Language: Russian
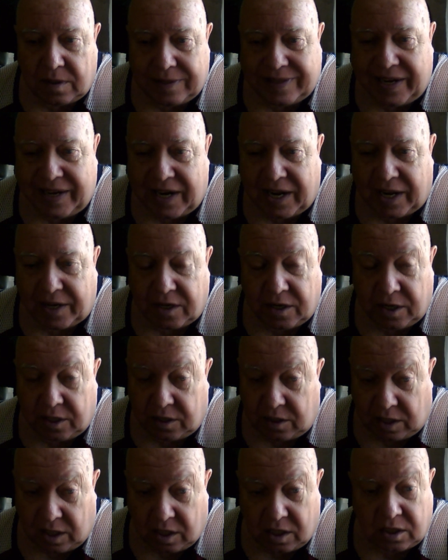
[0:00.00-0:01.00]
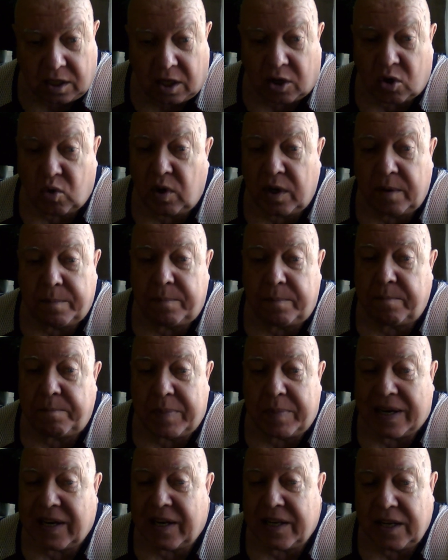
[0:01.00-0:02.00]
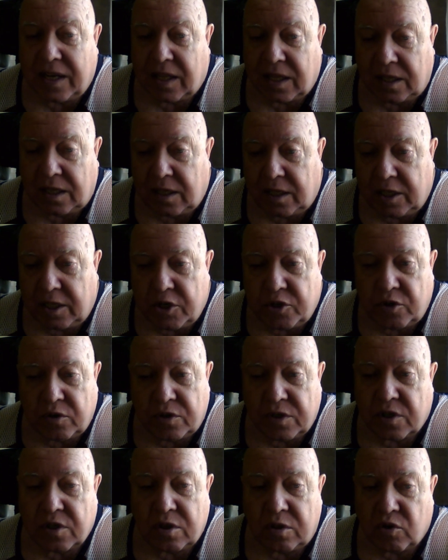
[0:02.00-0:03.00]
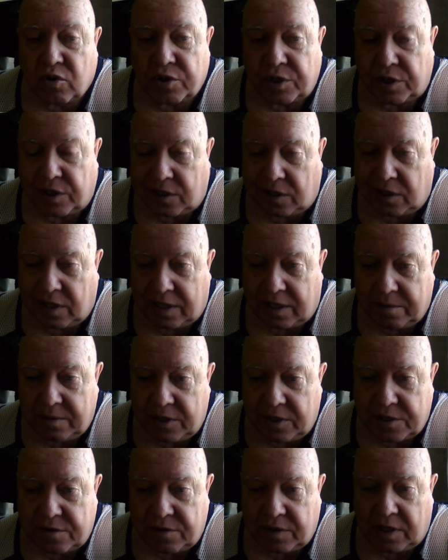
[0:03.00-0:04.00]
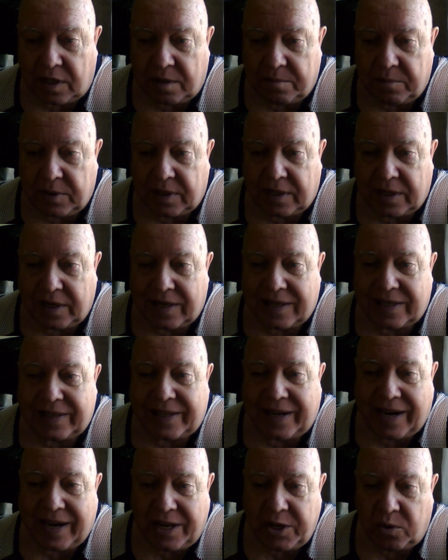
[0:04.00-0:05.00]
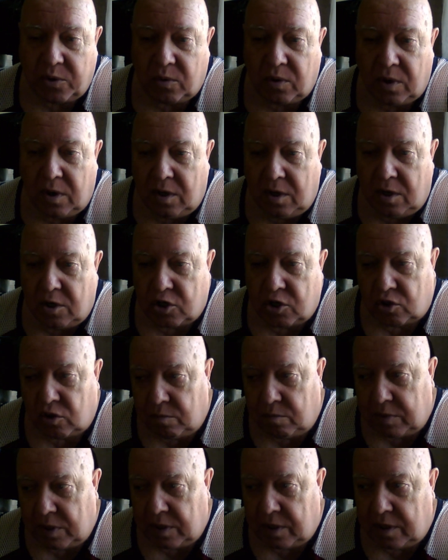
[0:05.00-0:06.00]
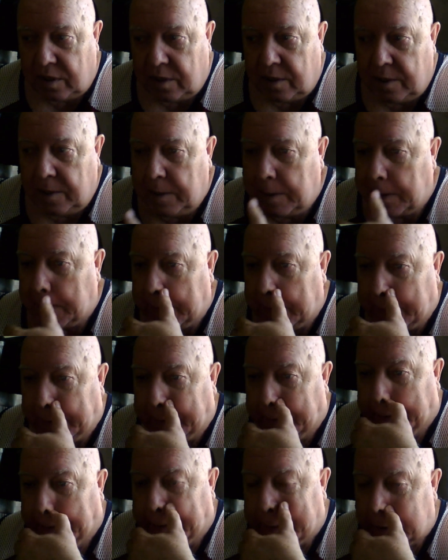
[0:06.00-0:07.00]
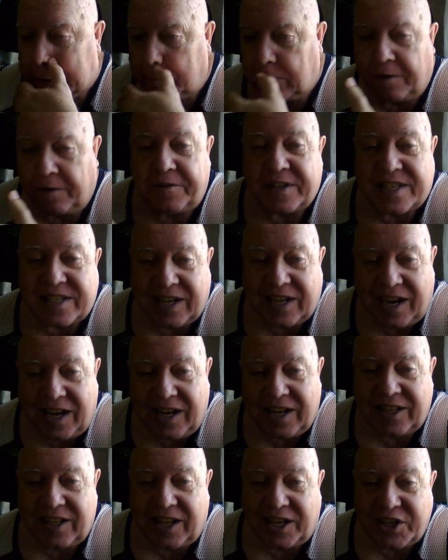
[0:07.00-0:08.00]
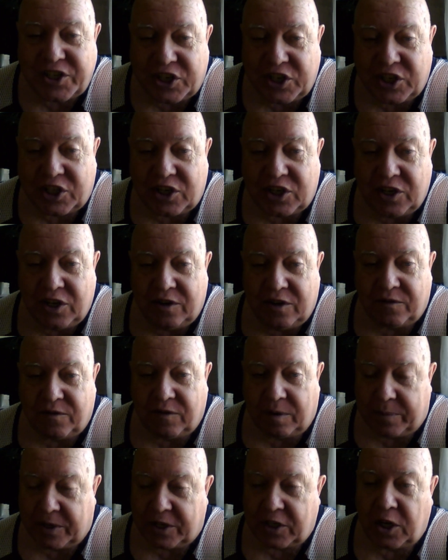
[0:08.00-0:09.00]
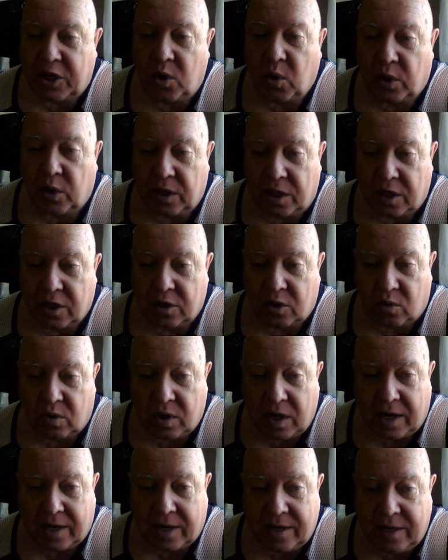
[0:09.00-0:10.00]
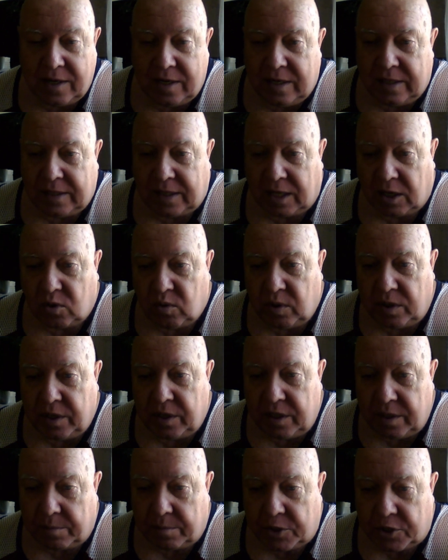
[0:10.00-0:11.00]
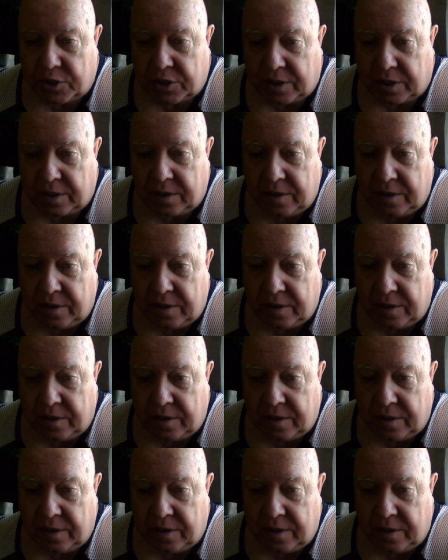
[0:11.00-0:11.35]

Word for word: дрянь. Это такое погоняло, надо еще заслужить. Надо действительно быть, наверное, дрянью, чтобы, э, чтобы официально носить в определенных кругах такое имечко.